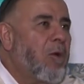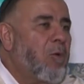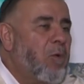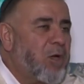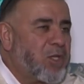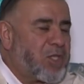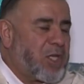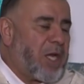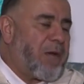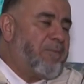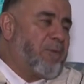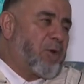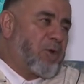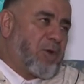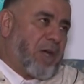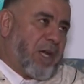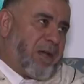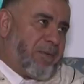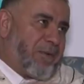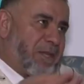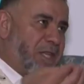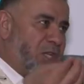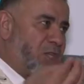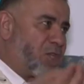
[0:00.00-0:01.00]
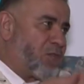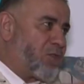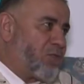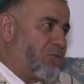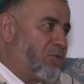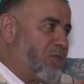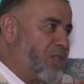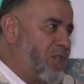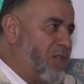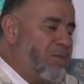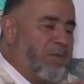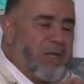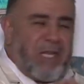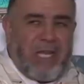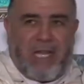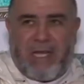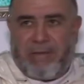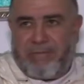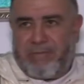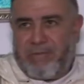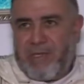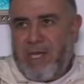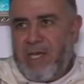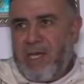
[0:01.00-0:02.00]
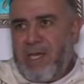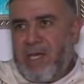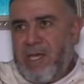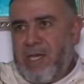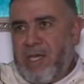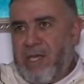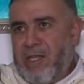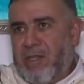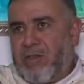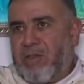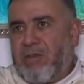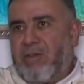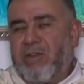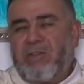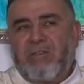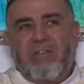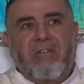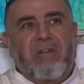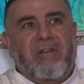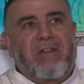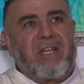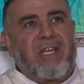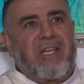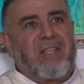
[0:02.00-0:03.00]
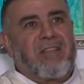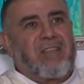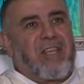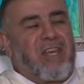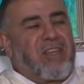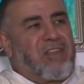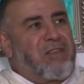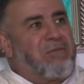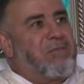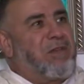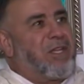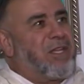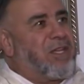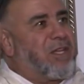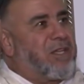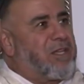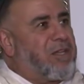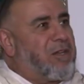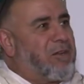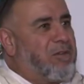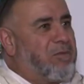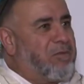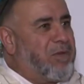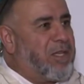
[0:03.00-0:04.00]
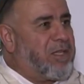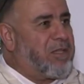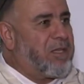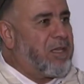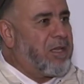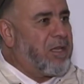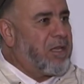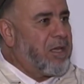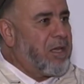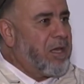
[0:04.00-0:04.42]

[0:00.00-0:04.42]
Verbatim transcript: واش عمرو عبد الله شتو شي ملعب دخل له الريح نتاع 80 كيلومتر